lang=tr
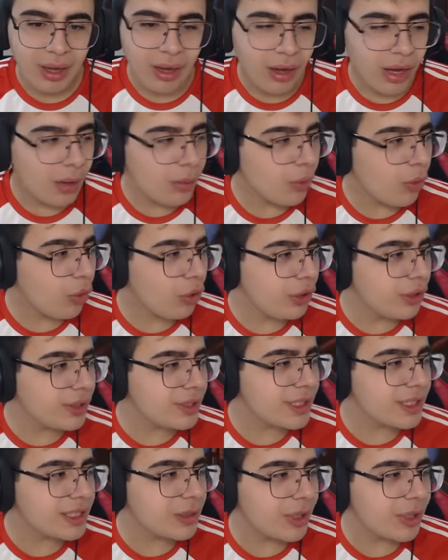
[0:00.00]
Abi Oli'nin
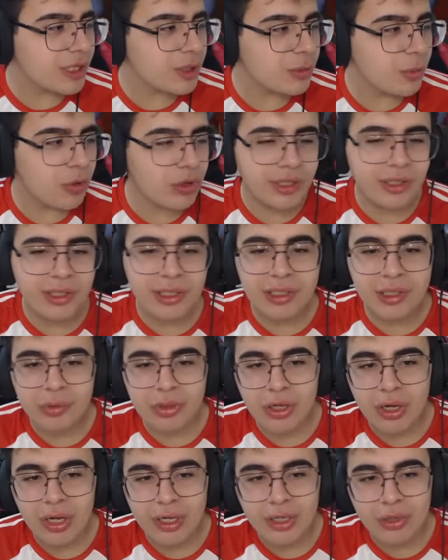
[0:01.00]
sesi biraz böyle değildi.
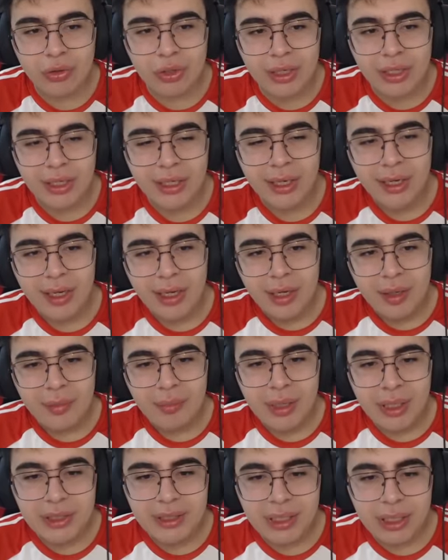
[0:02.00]
Bir de hani Oli
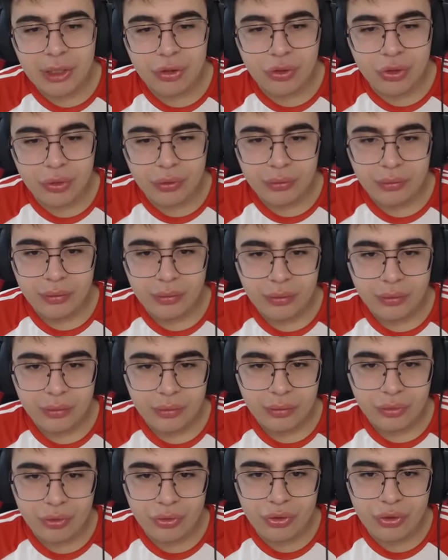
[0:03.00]
biraz daha küçük
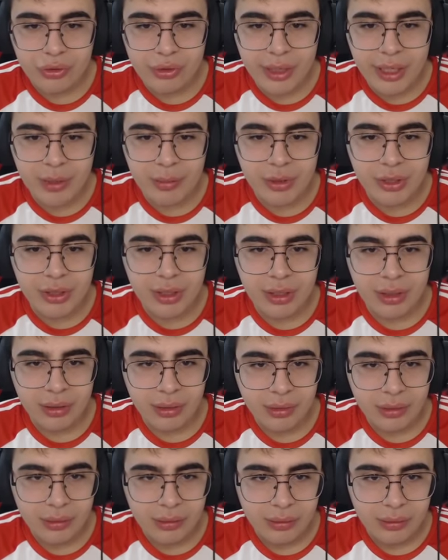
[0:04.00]
küçük değil miydi ya?